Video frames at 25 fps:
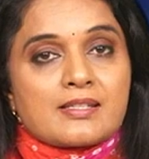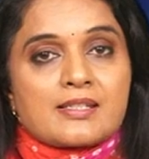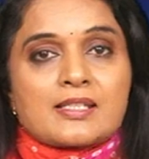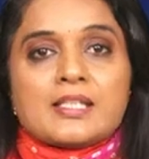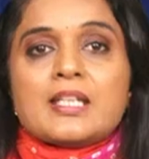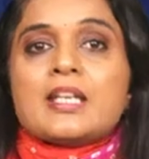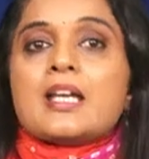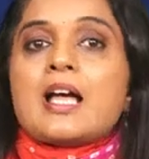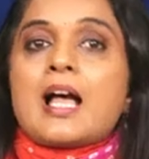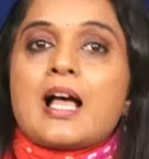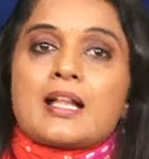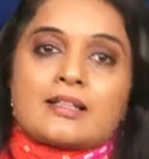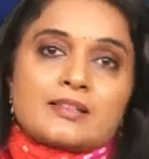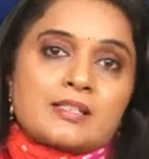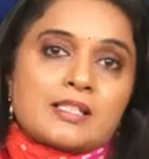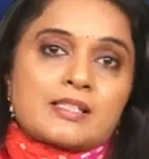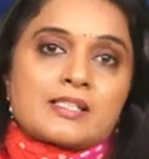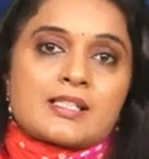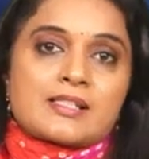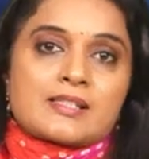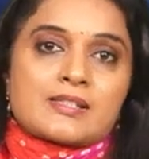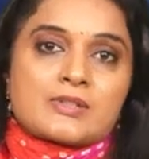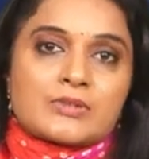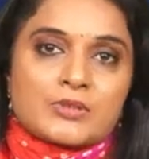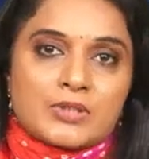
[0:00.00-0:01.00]
చేసి
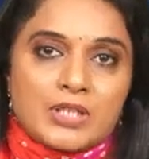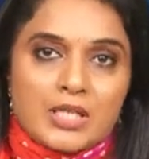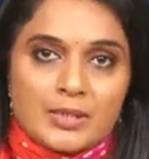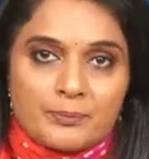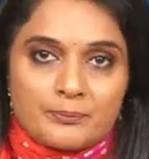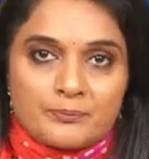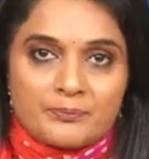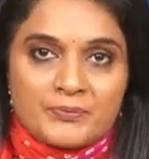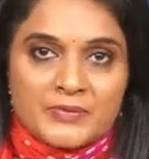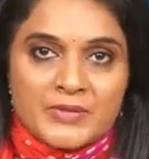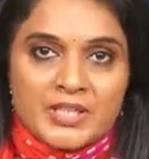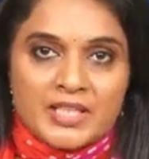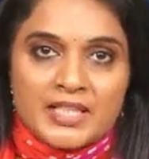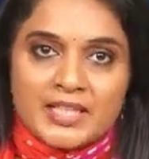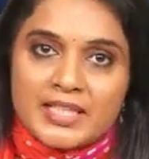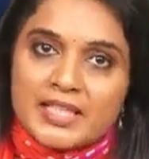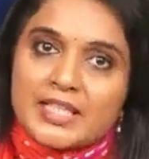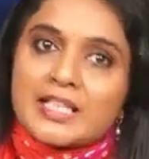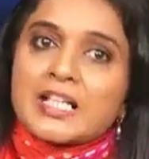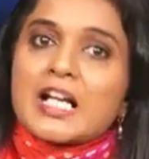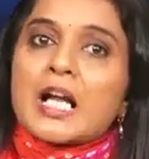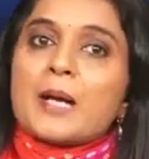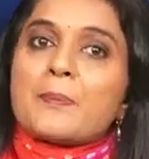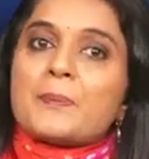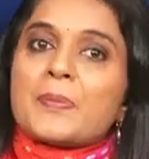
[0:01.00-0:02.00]
అందజేస్తున్నాం
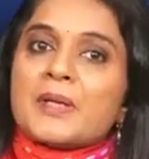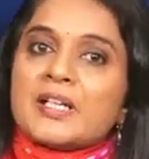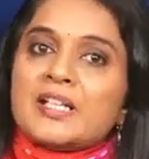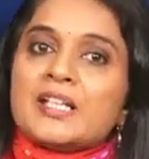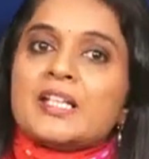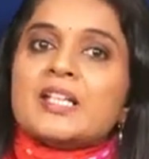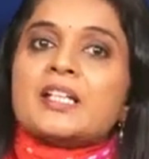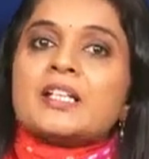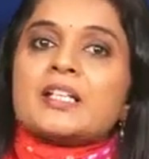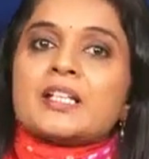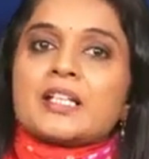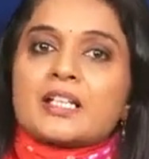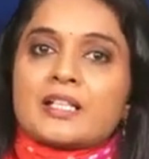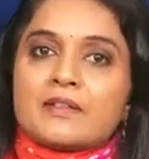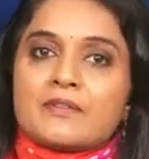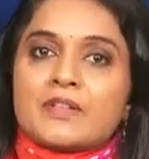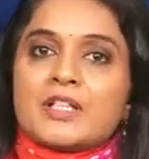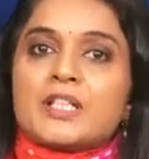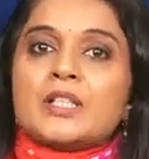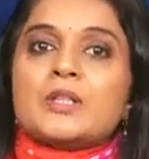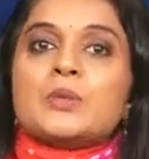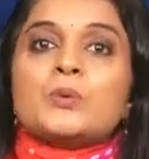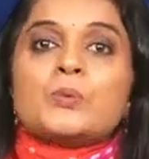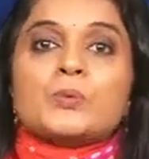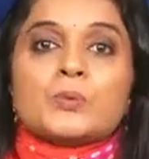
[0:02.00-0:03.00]
ఇంకా పెండింగ్
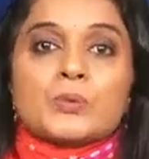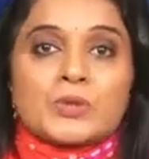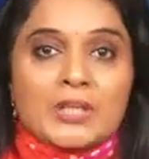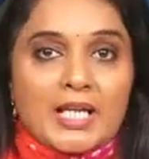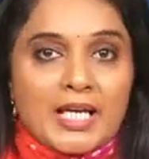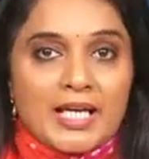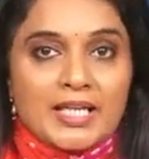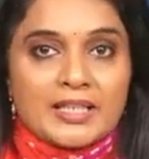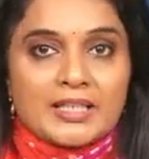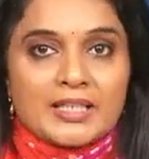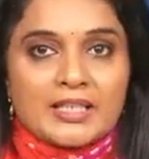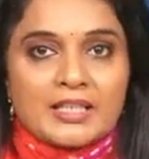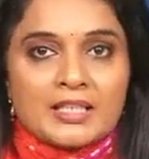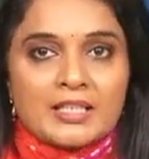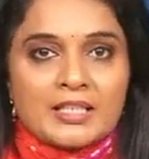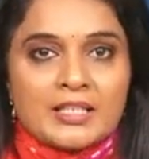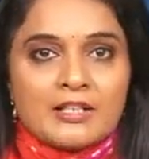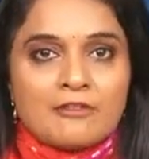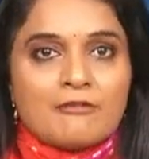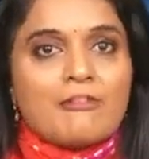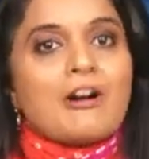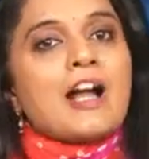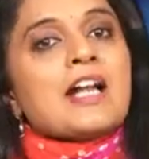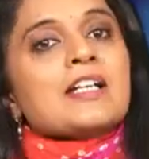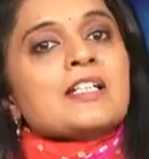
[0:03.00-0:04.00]
రికవరీలు ఉన్నాయని
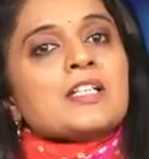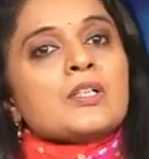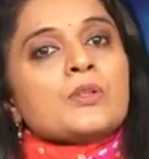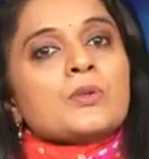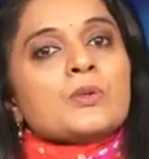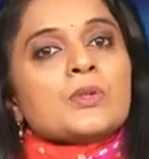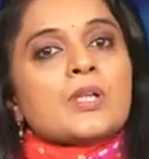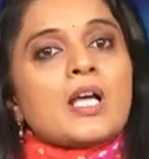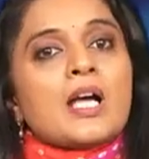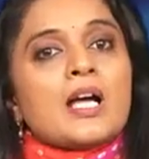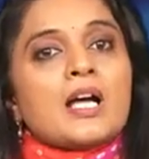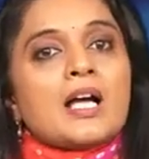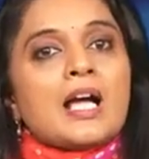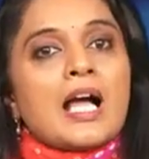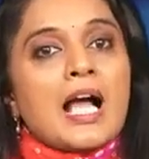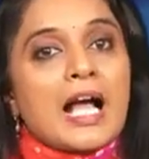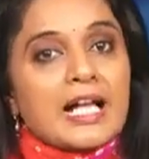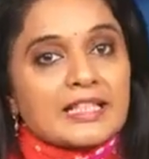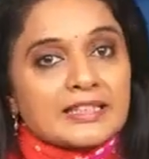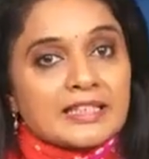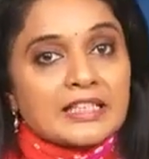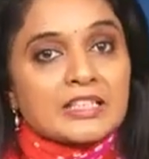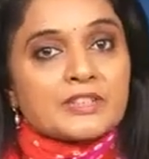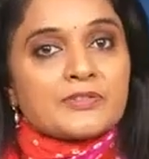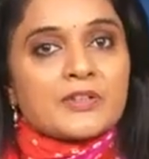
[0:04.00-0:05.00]
వాటిని కూడా
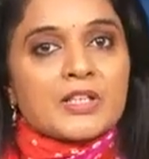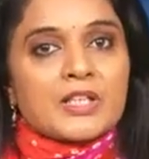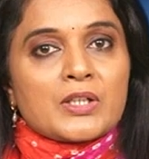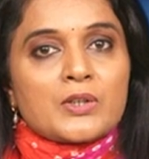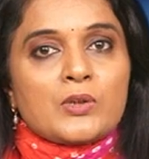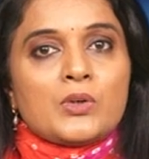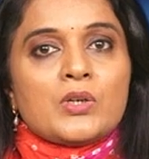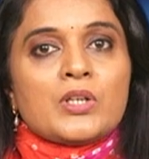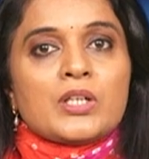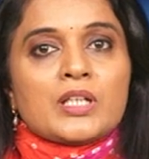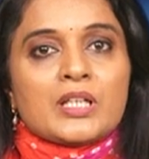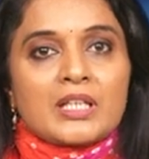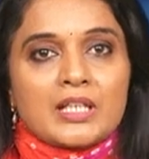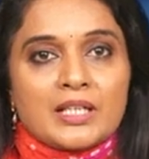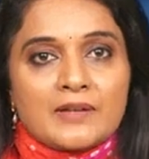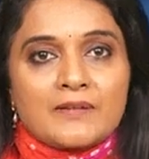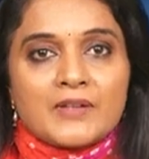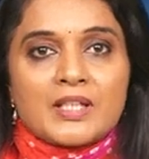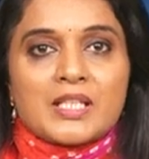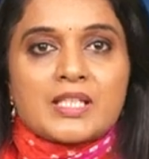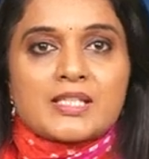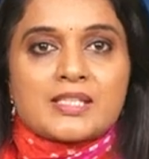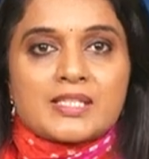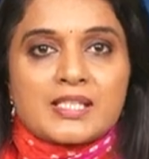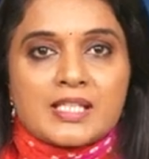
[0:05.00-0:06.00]
అతి త్వరలో
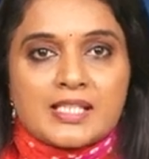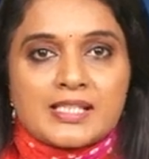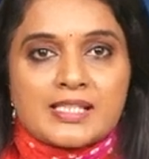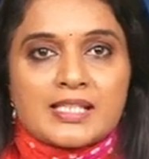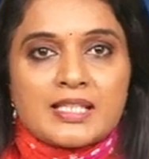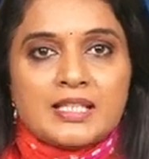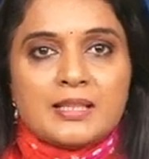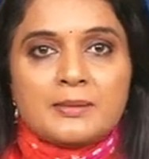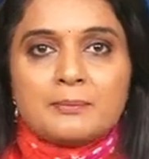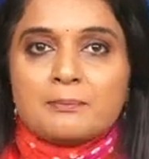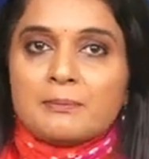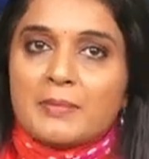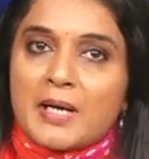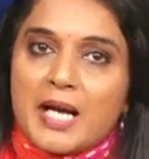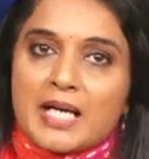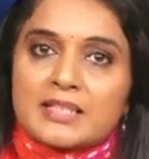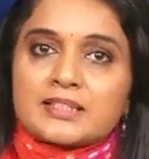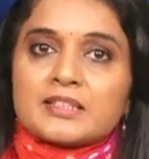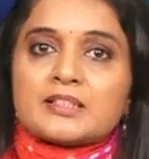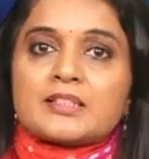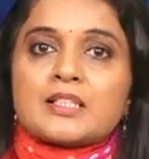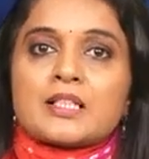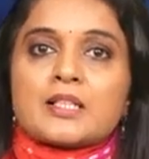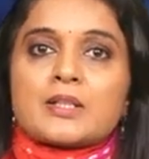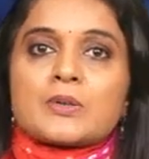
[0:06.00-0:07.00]
రికవరీ చేసి
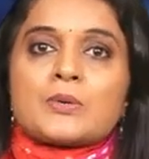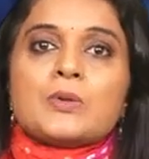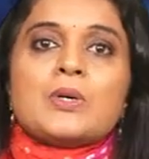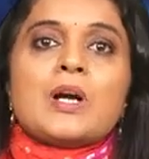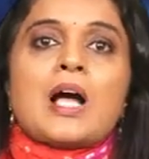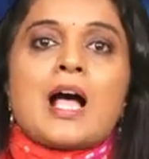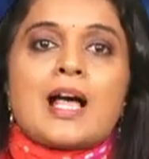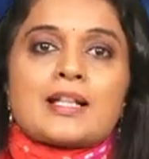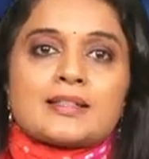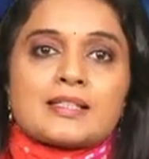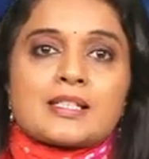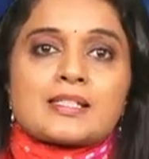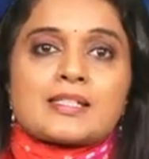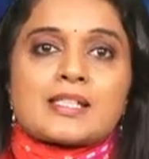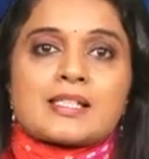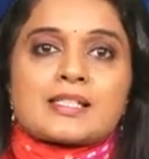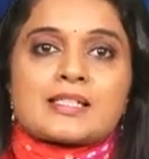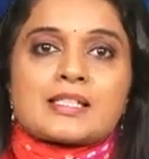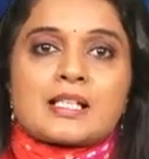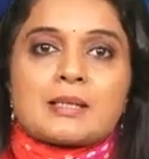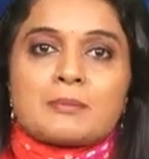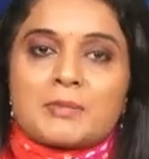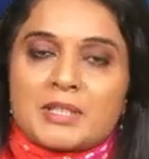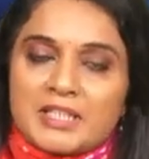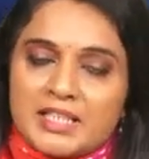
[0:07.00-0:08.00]
బాధితులకు
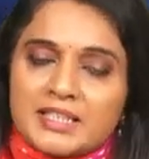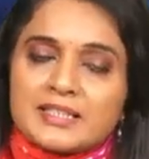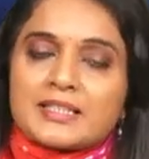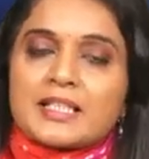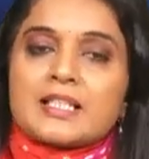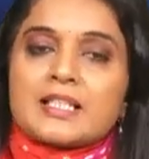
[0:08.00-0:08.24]
అందజేస్తామని